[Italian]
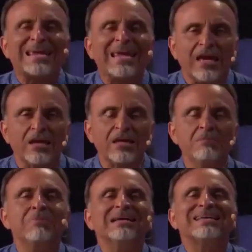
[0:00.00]
Perché?
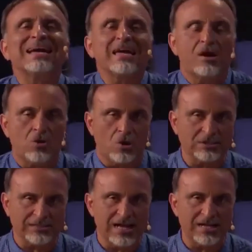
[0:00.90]
In base a che
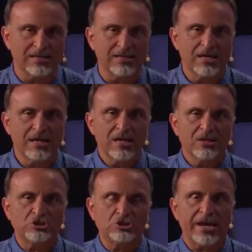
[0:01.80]
cosa?
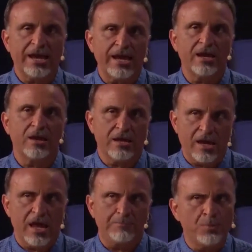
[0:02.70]
c'è,
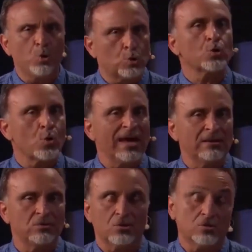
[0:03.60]
è più
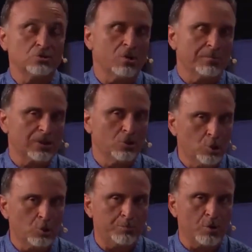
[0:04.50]
cruento, non c'è ombra
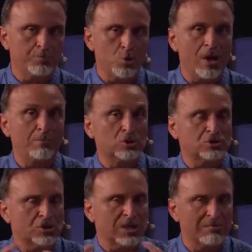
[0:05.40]
di dubbio, più
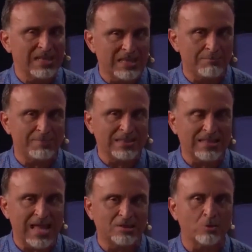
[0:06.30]
emozionalmente
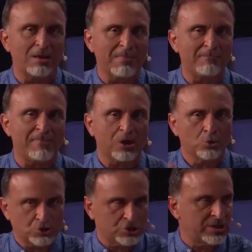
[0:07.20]
impattante una mamma
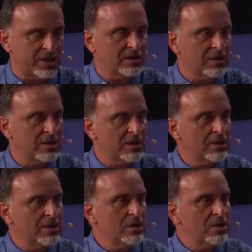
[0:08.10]
che uccide
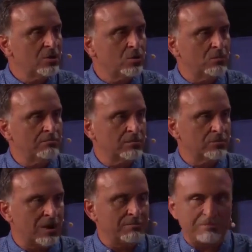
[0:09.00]

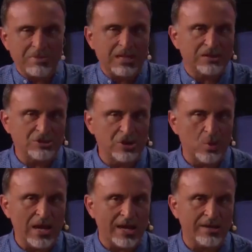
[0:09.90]
un, una bambina di
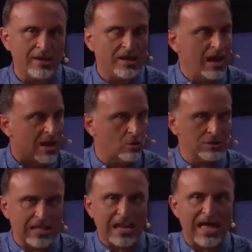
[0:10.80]
5 anni a
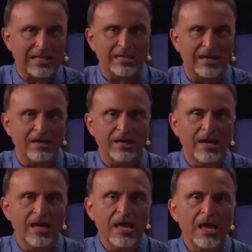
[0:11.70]

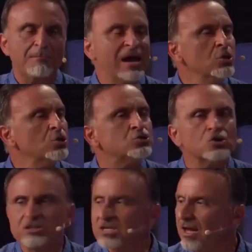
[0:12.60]
coltellate, ma io non
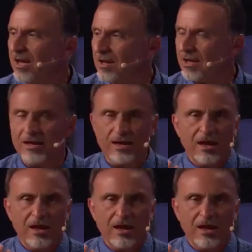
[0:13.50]
so se,